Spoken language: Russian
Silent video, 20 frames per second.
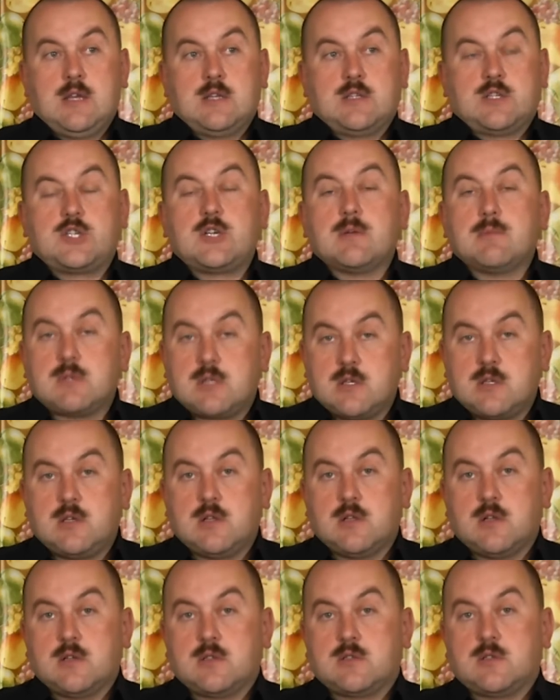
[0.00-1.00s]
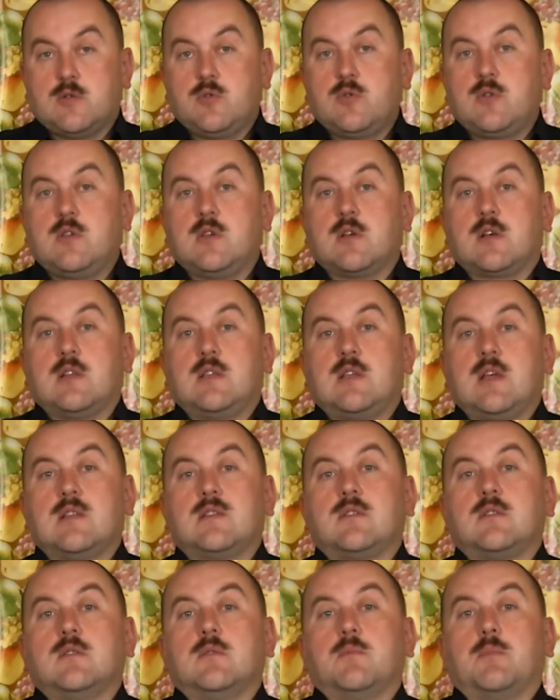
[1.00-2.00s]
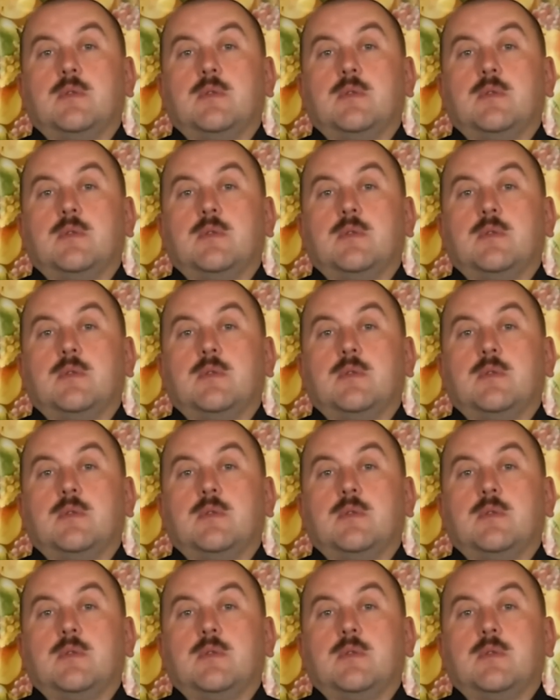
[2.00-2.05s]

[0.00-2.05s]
Зачем это делается? Люди не хотят